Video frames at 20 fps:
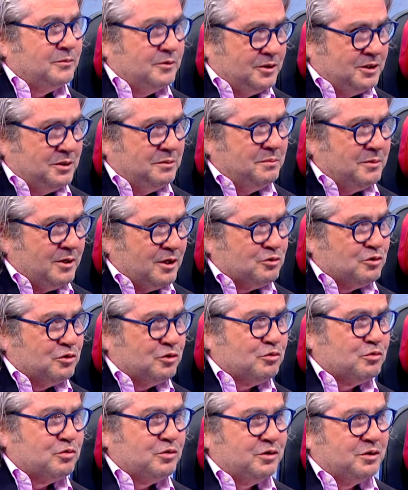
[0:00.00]
şimdi biraz
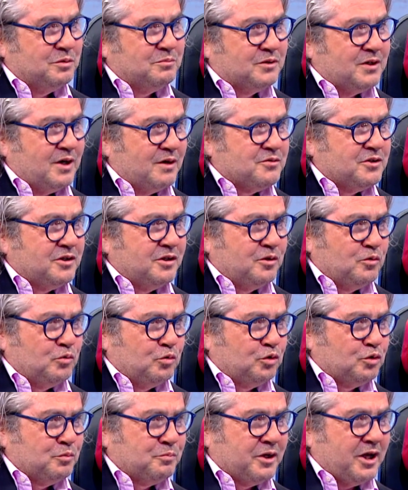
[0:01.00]
önce söylediğim tavsiyeye
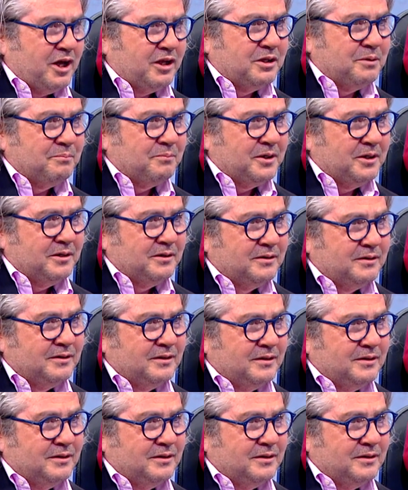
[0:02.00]
uydum kendimde.